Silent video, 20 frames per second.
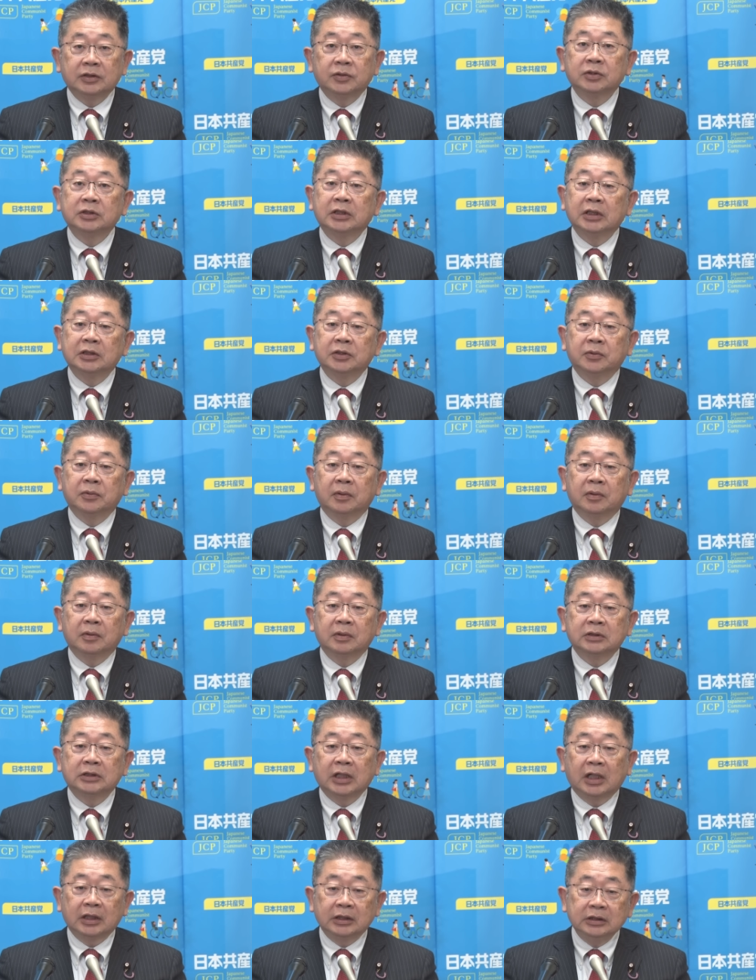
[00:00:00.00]
そして
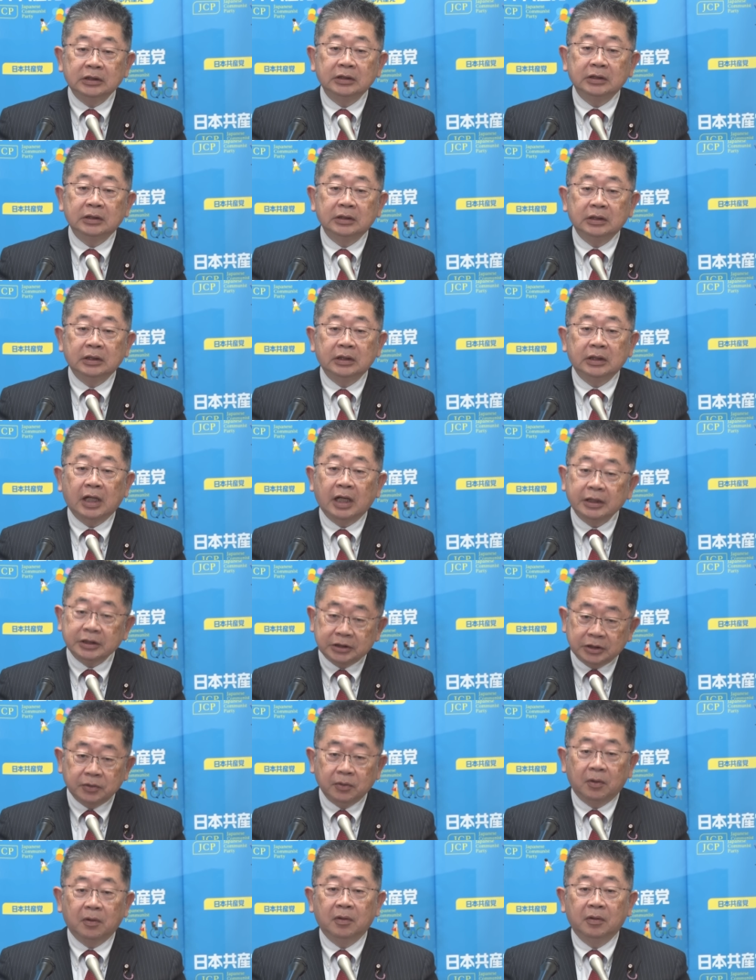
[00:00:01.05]
さらに廃
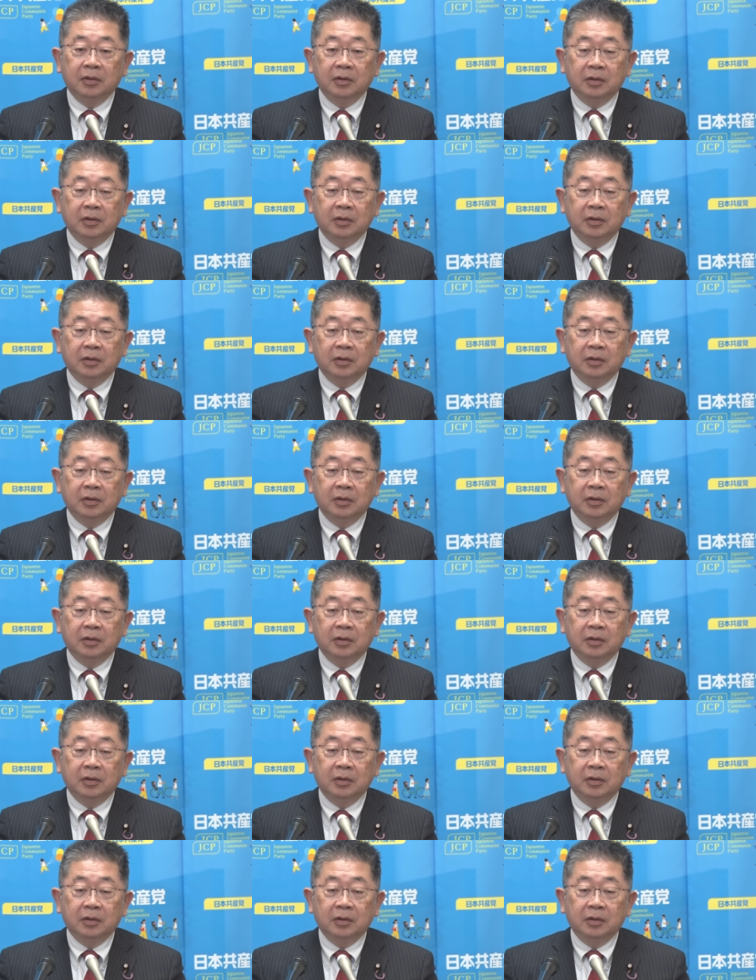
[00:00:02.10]
止と